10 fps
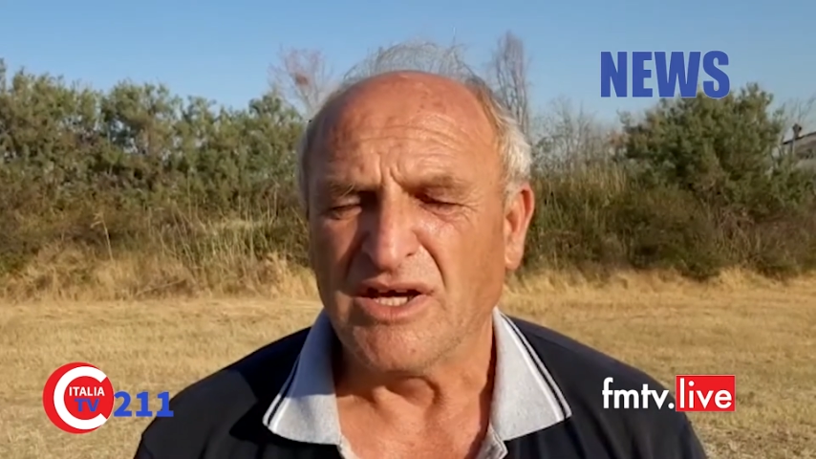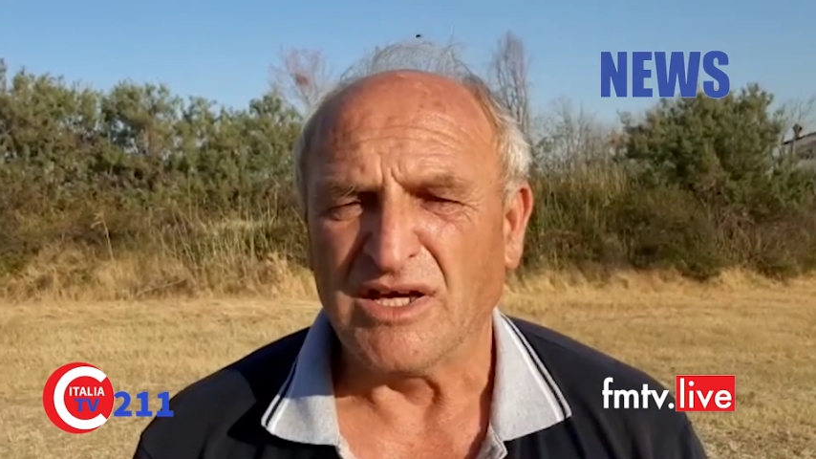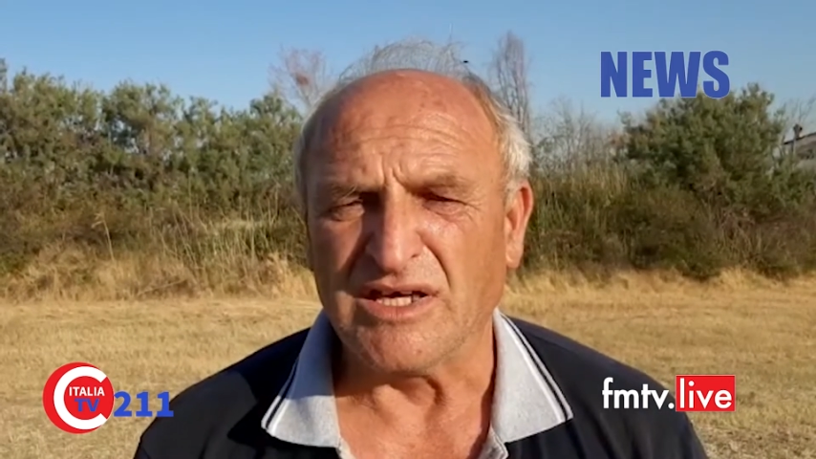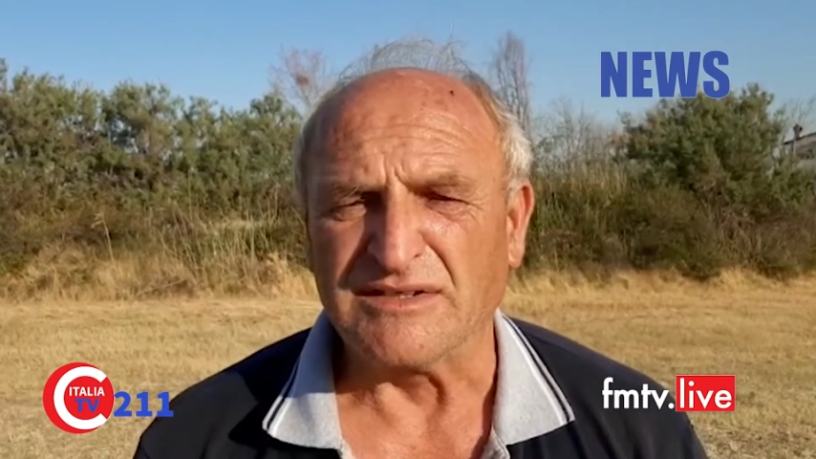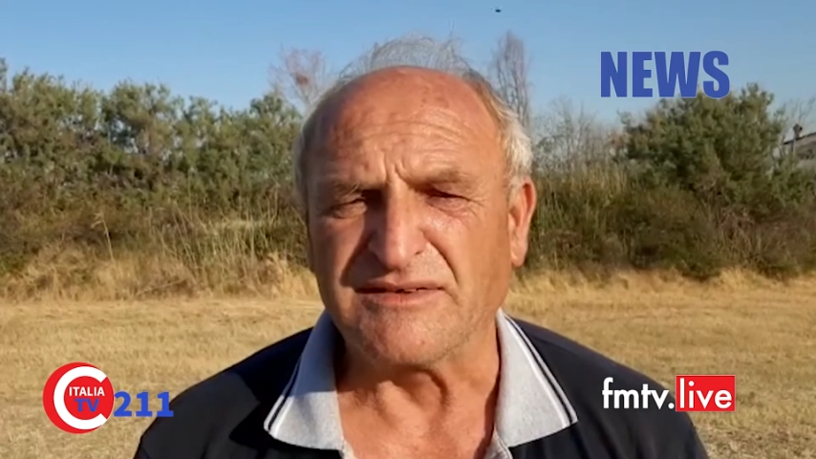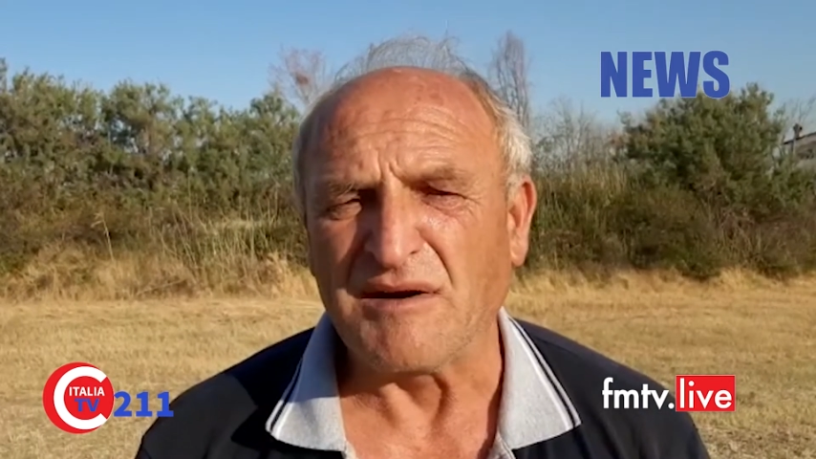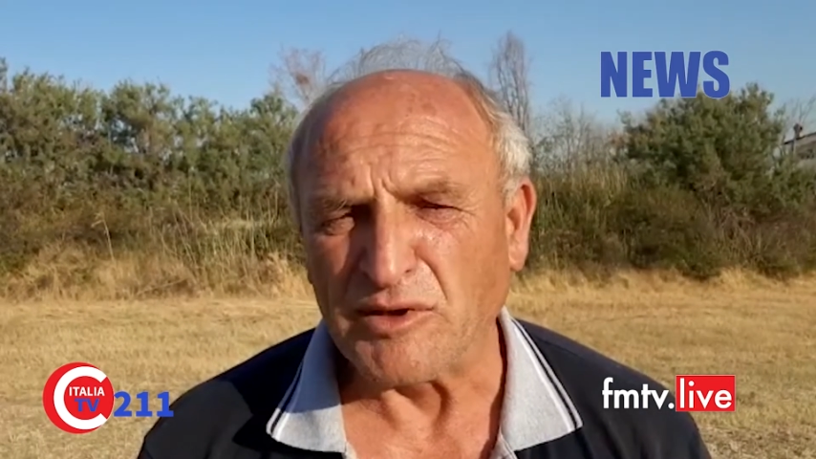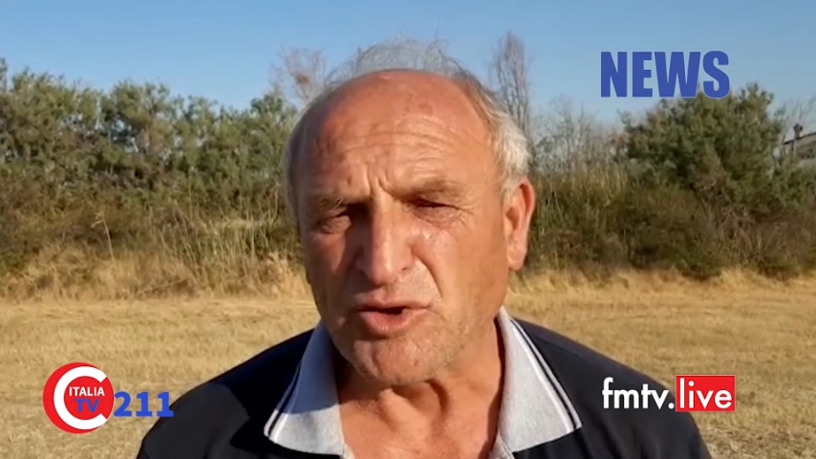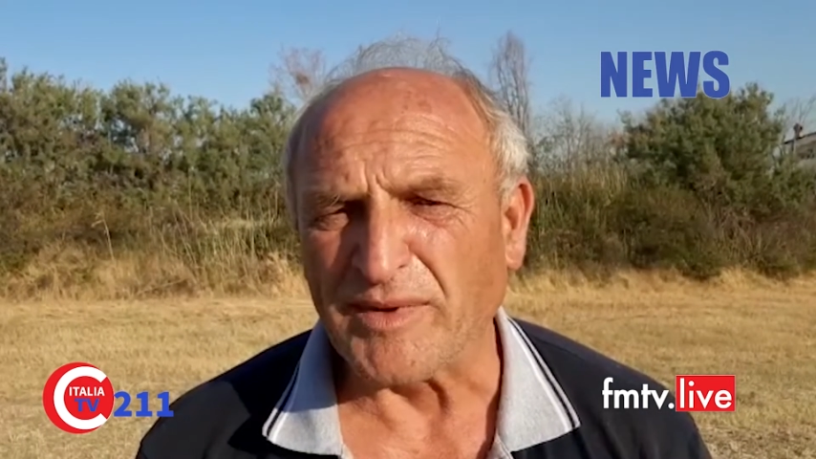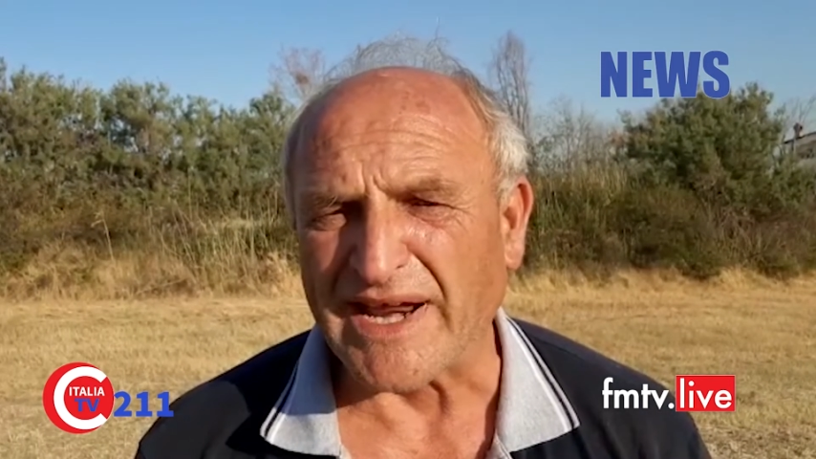Eh, stiamo
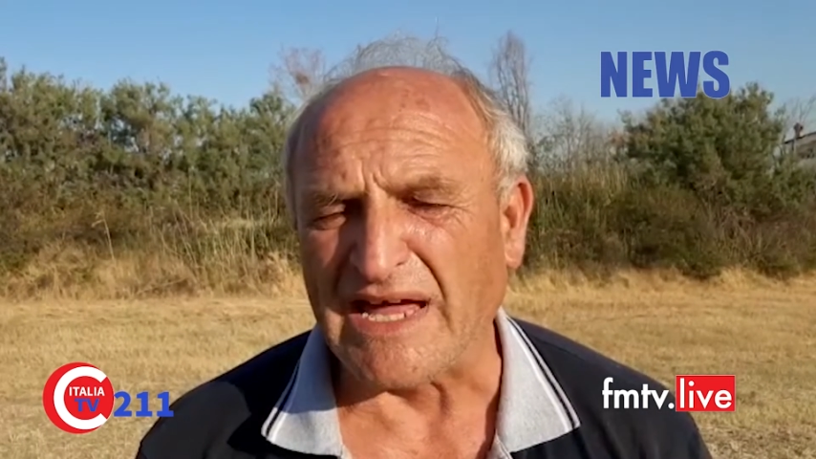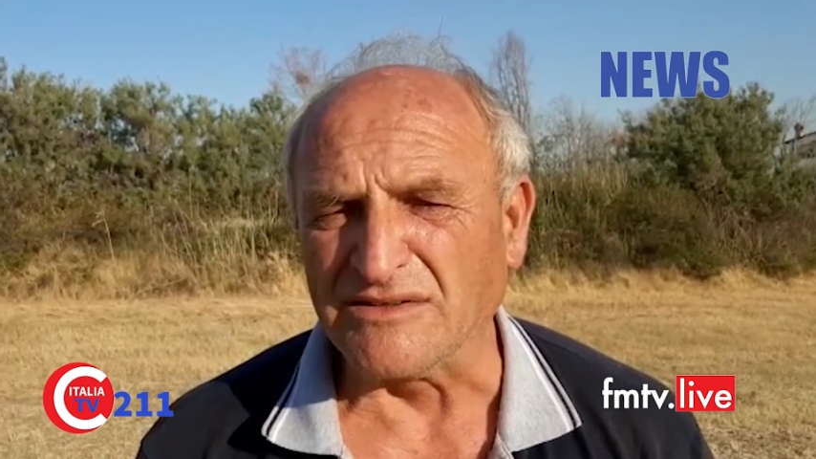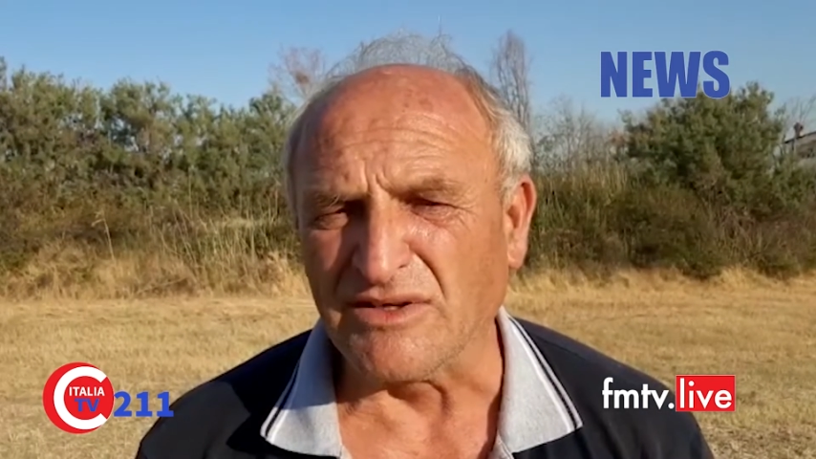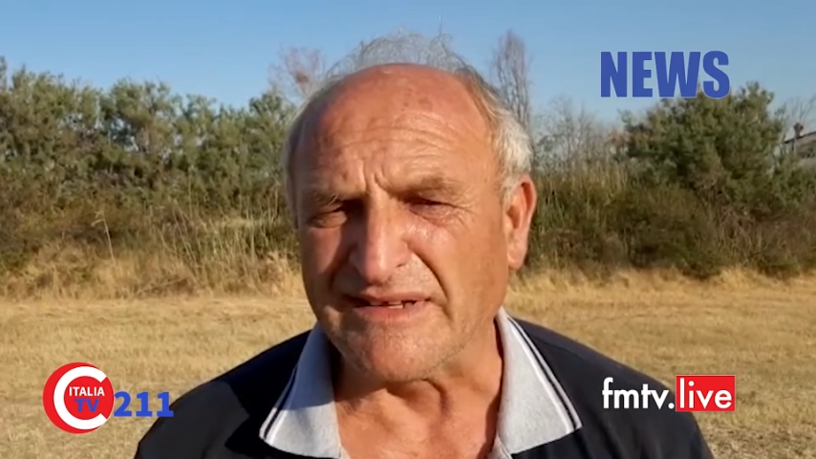adoperando le